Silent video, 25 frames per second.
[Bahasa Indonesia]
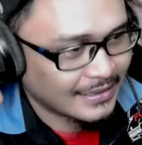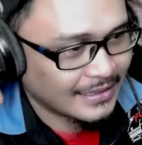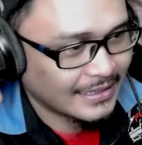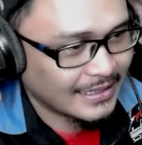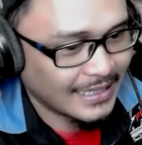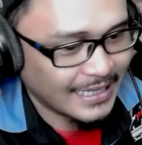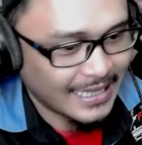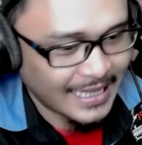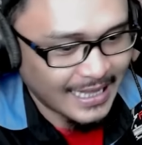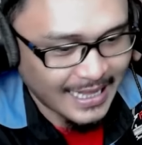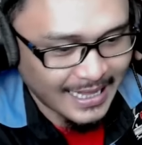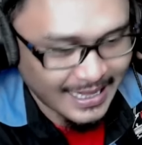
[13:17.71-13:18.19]

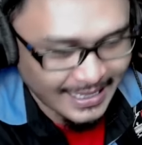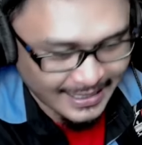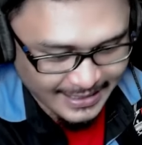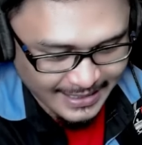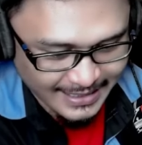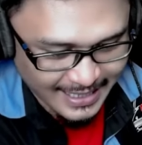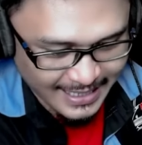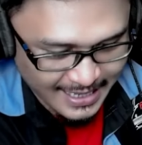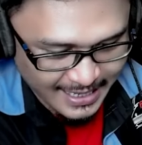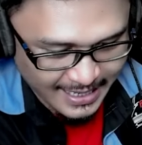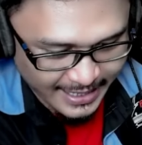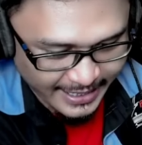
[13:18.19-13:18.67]
ya
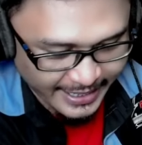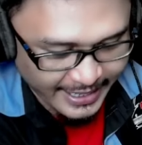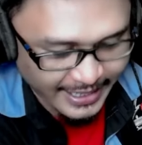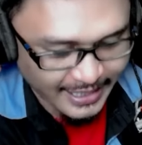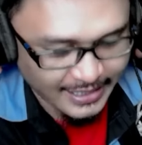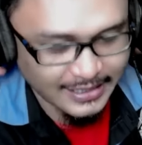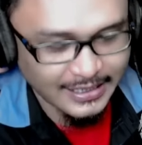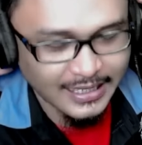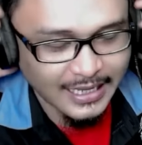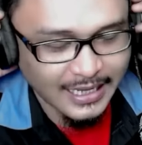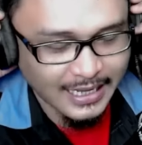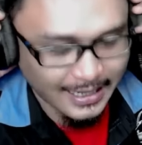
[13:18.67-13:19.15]
ya
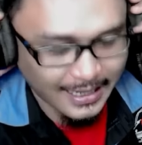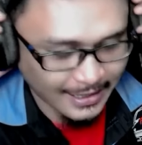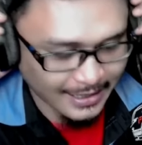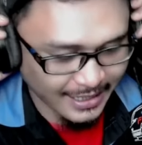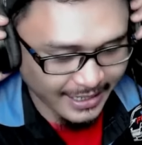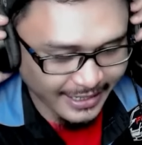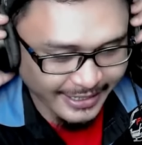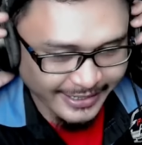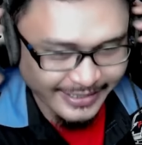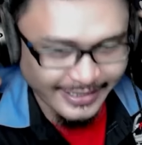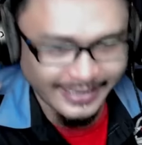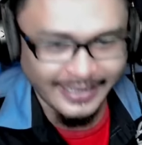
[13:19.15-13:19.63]
eh, ya
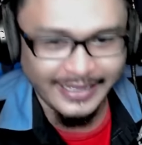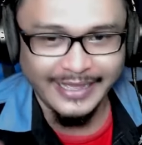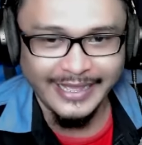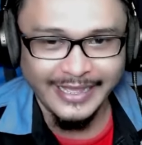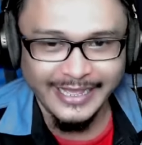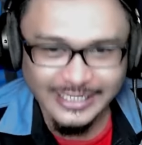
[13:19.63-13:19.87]
karena